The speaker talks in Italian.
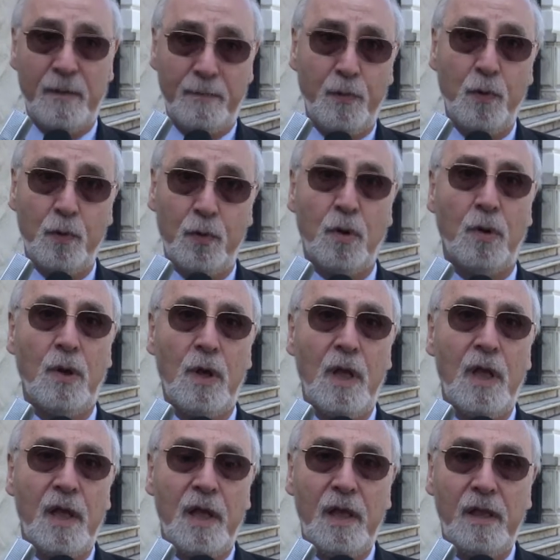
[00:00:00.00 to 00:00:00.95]
appunto
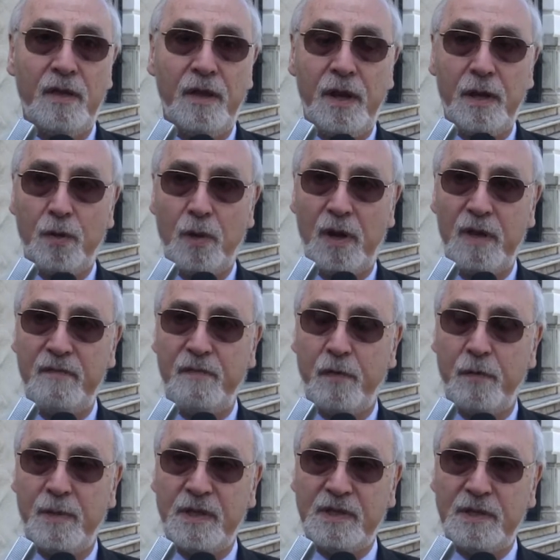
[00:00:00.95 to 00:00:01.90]
il diritto
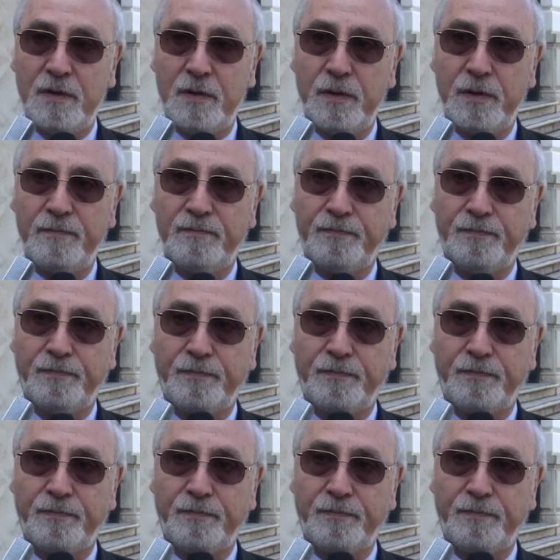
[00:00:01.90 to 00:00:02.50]
all'informazione.